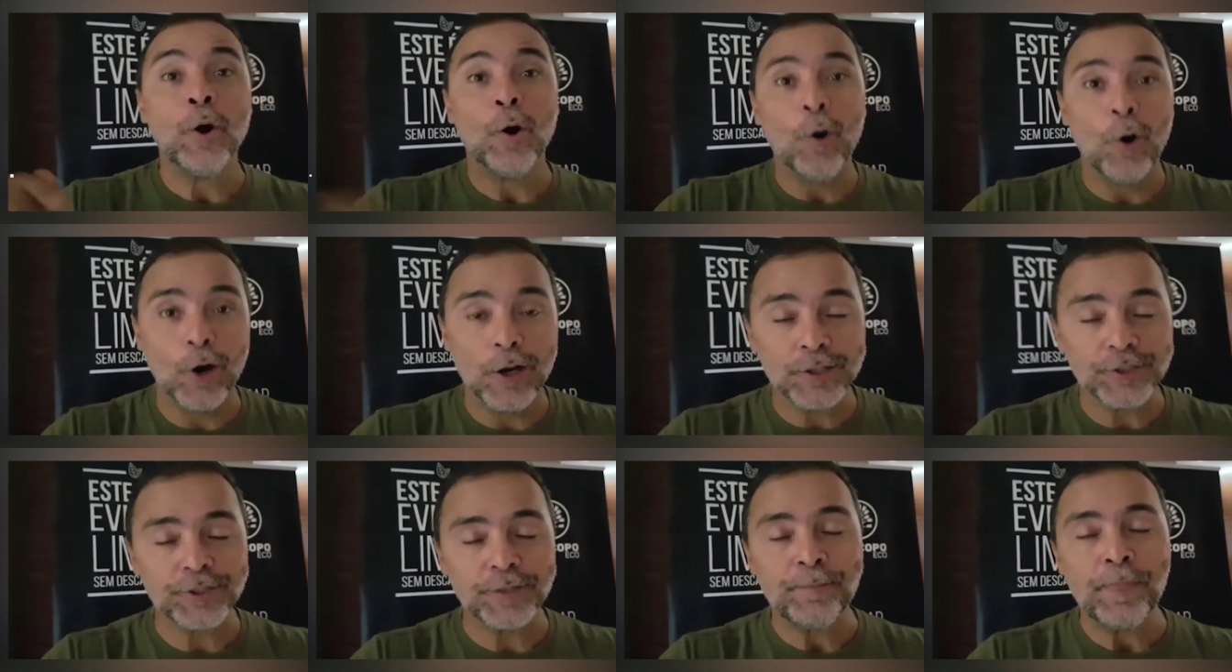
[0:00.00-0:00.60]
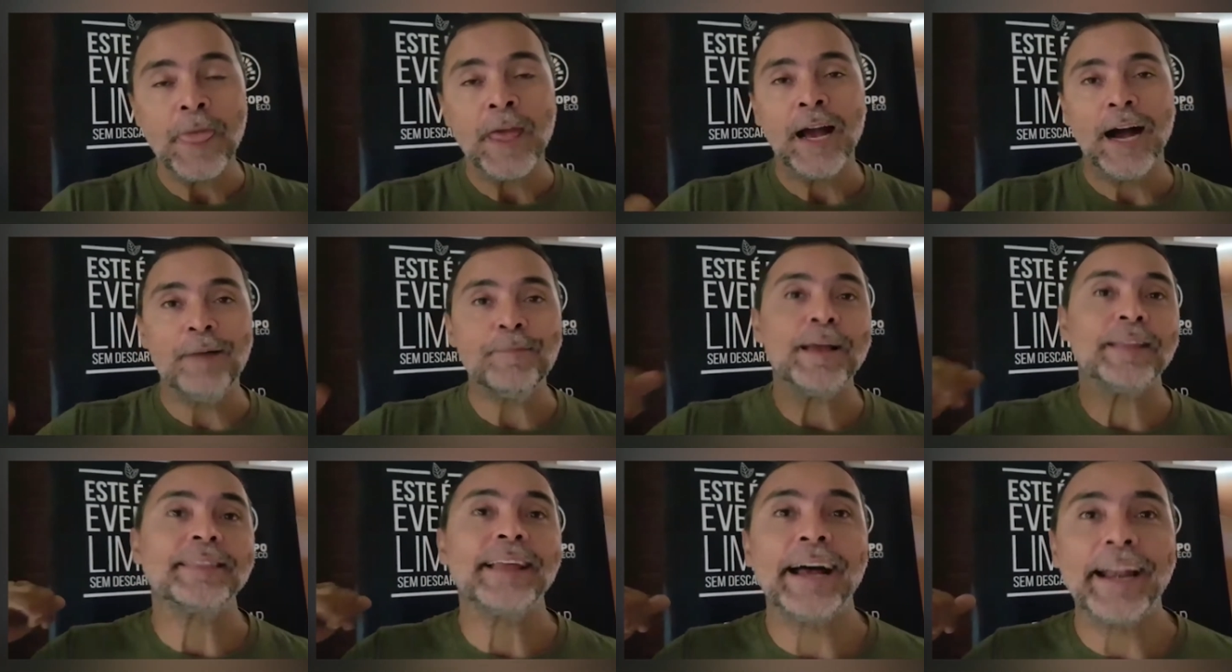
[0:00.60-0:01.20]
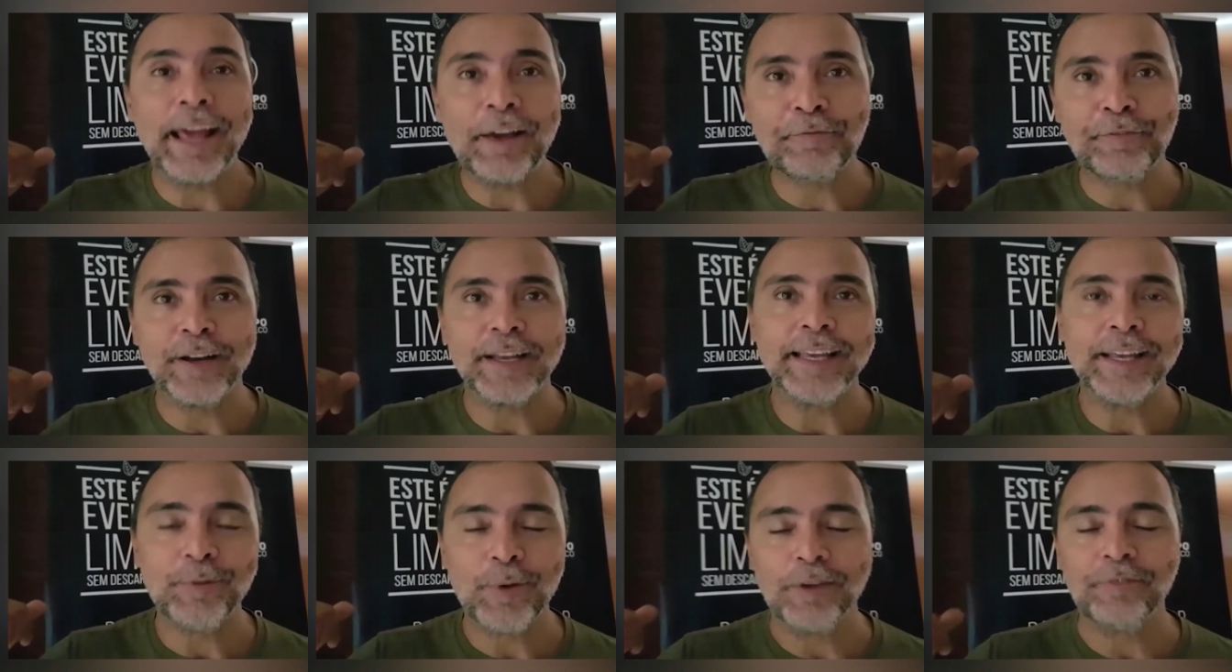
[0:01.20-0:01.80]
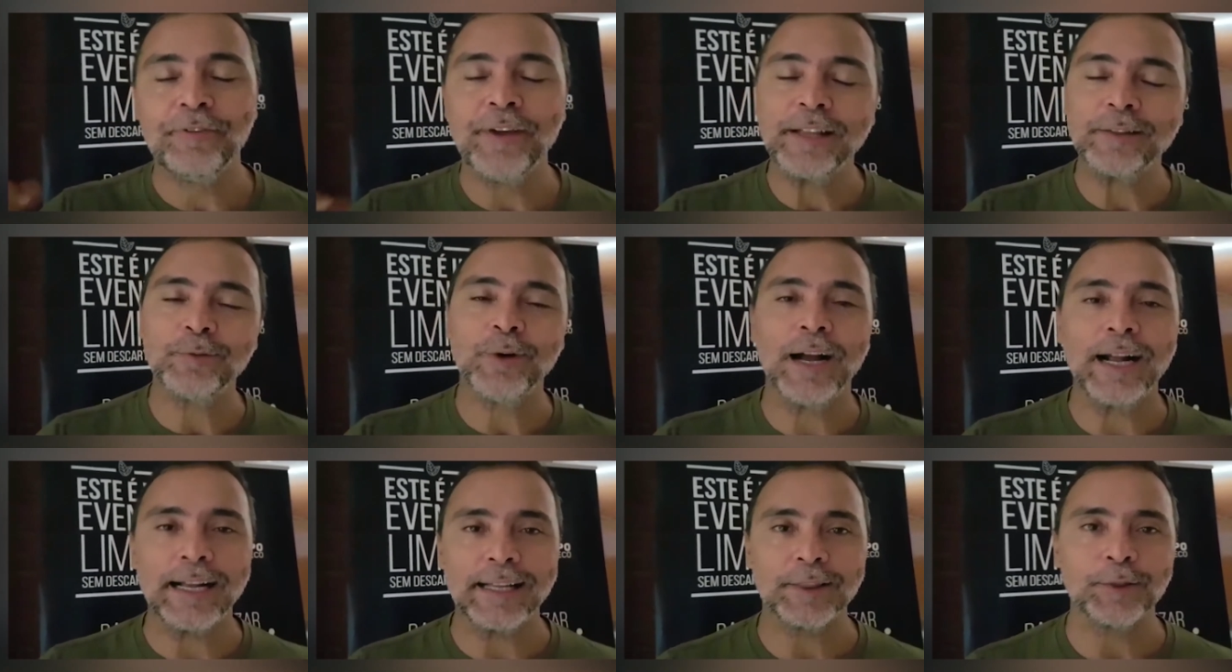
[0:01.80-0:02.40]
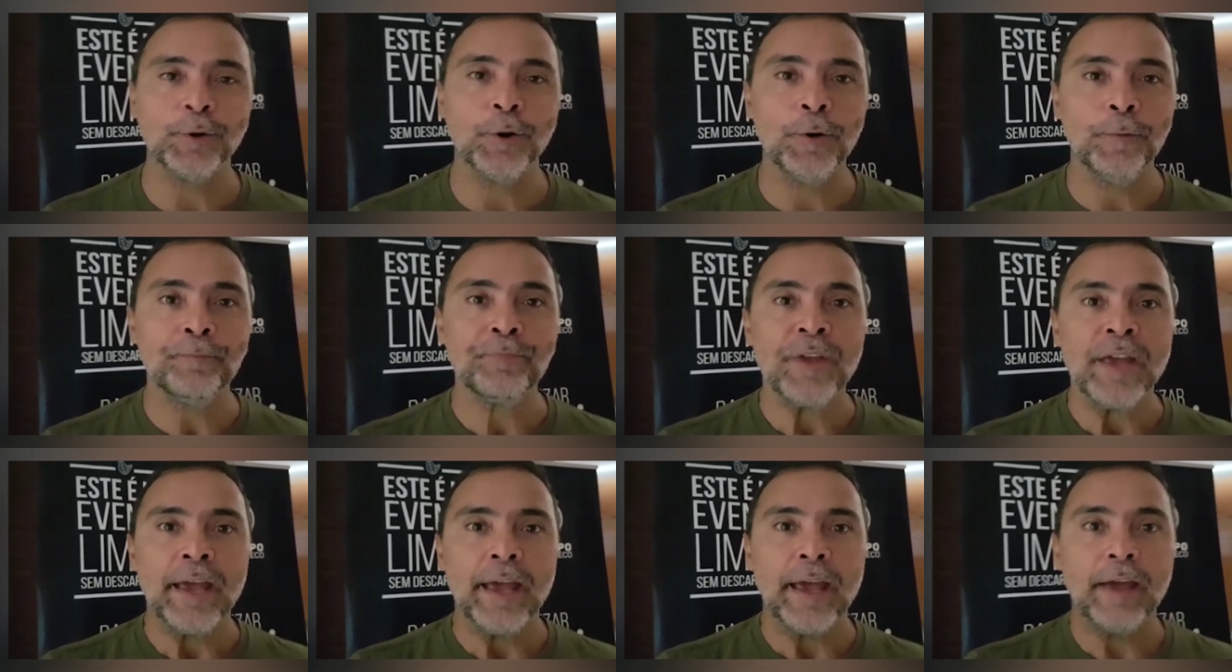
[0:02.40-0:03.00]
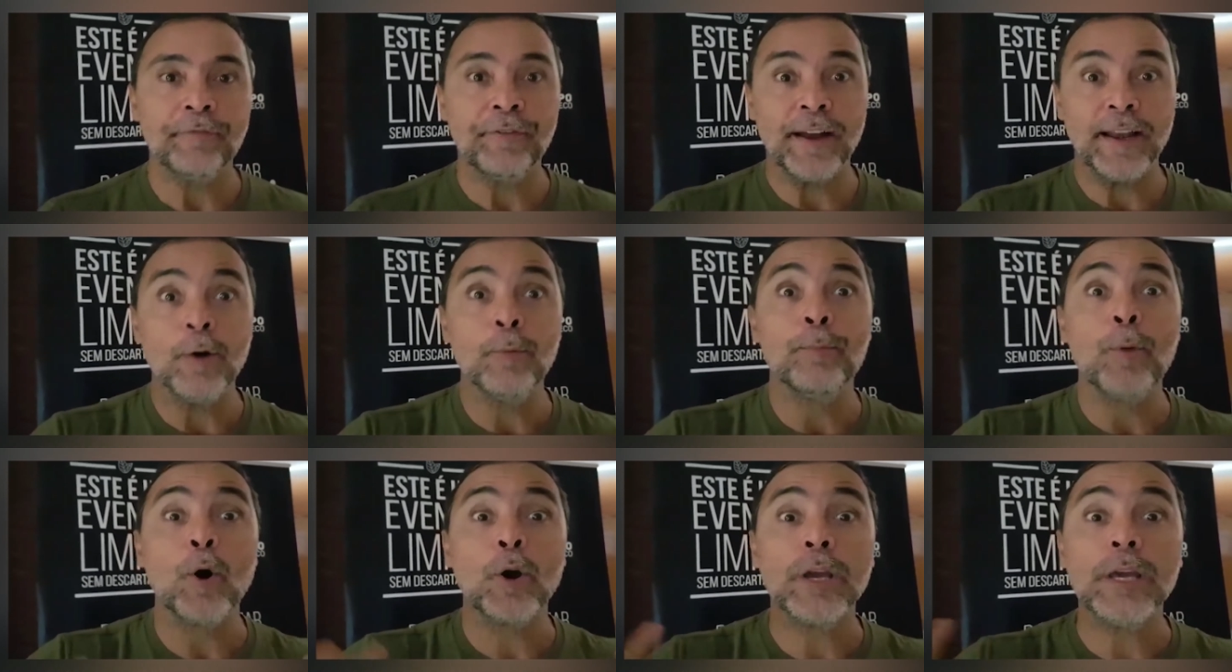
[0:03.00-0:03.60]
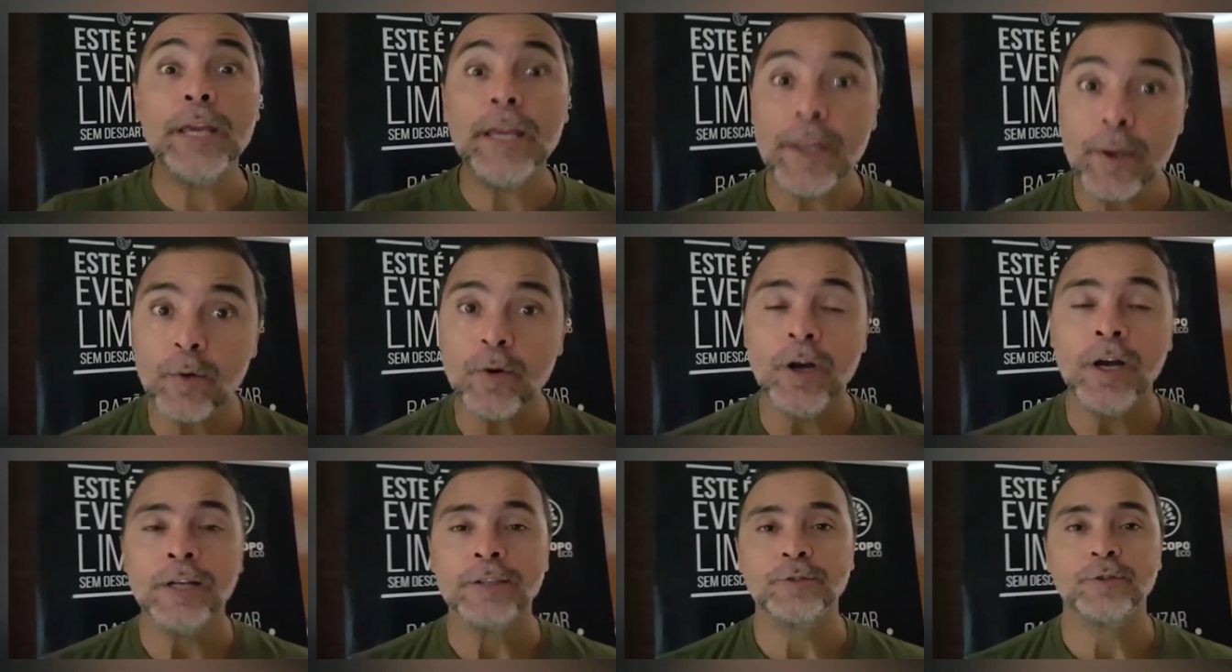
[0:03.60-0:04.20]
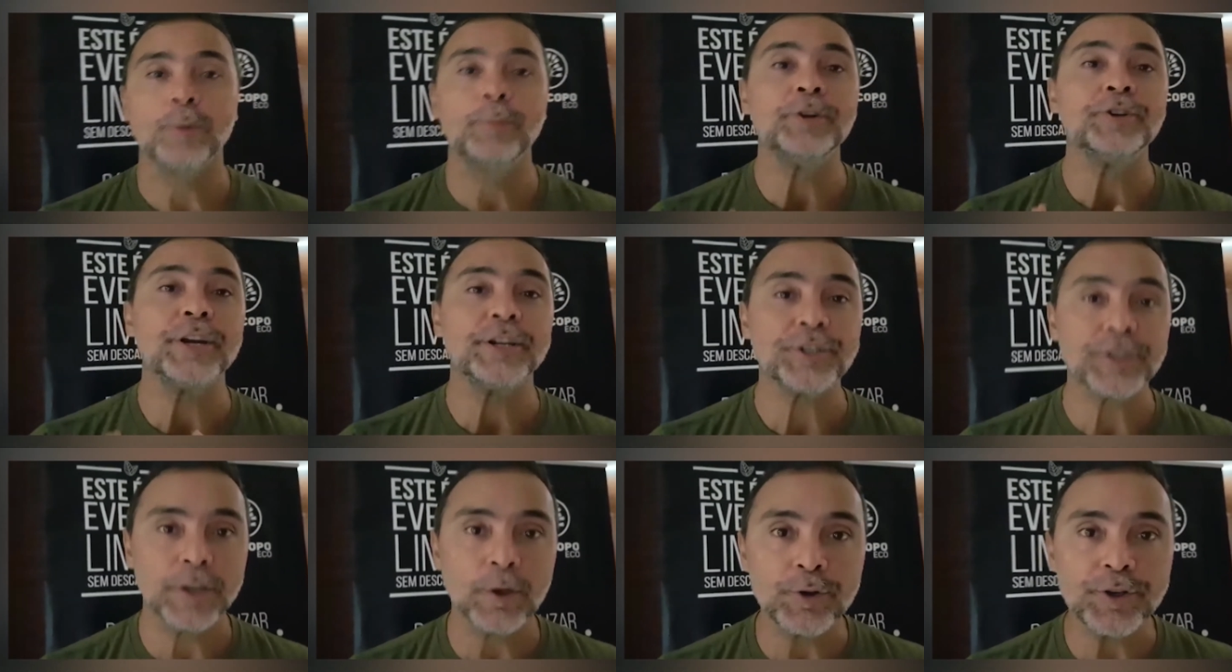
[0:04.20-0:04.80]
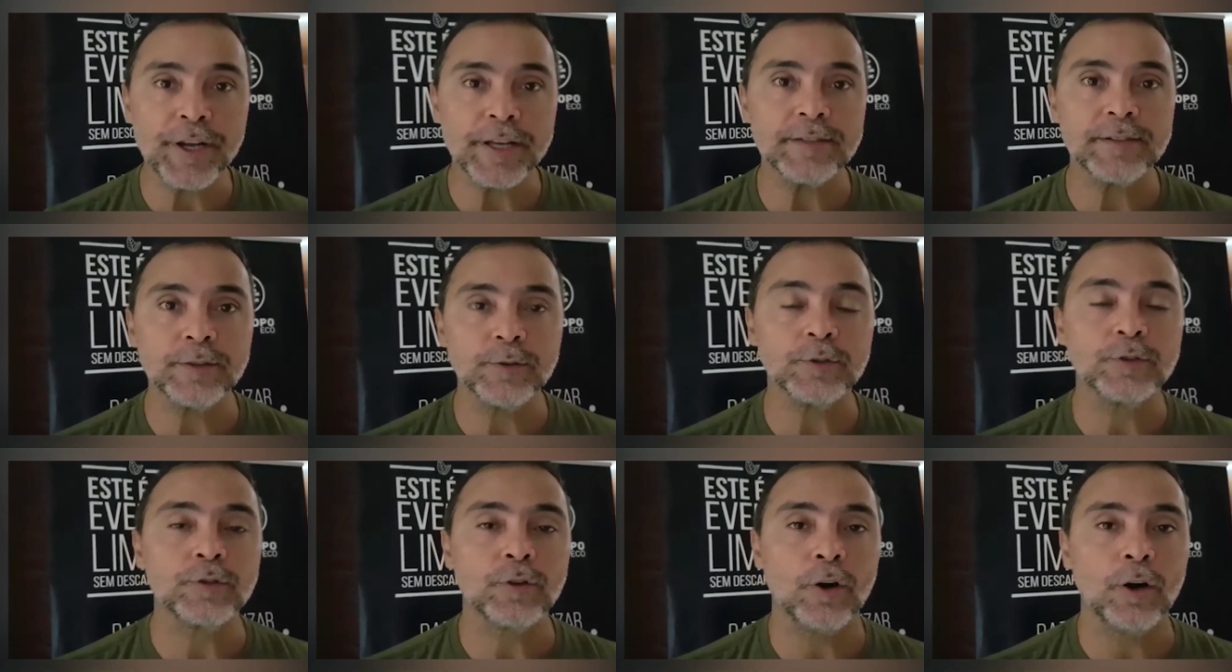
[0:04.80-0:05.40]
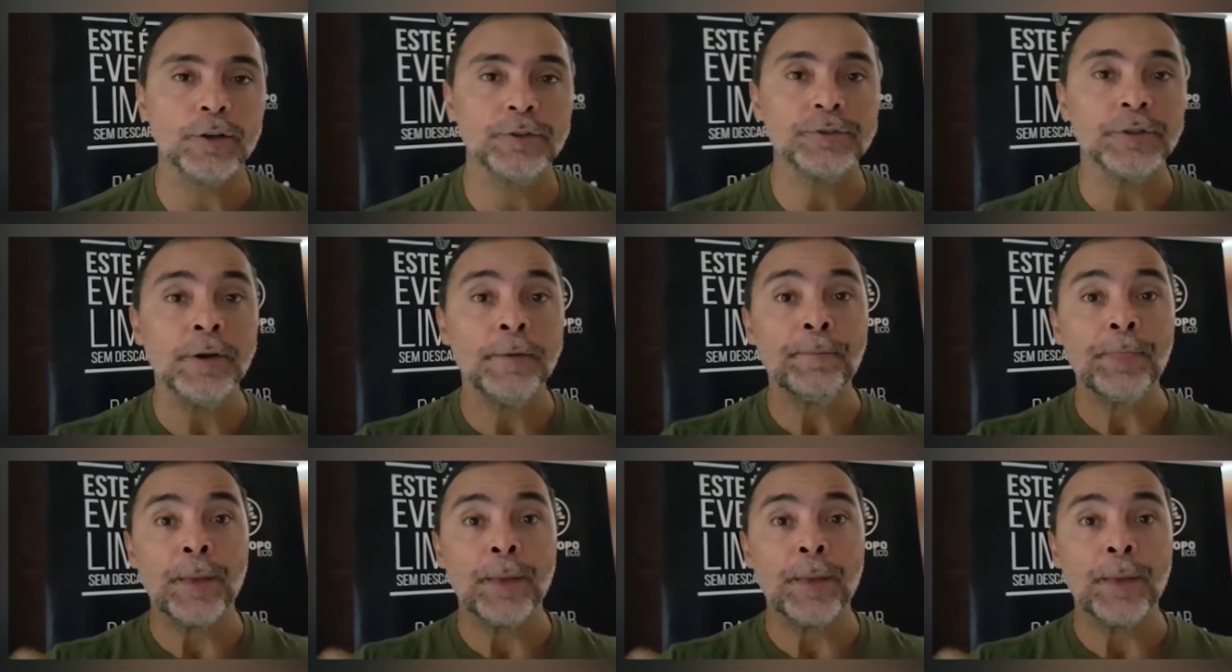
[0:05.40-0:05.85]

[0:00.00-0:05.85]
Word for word: Hoje, a minha tarefa aqui no evento do Hackathon é falar um pouquinho sobre gestão de resíduos sólidos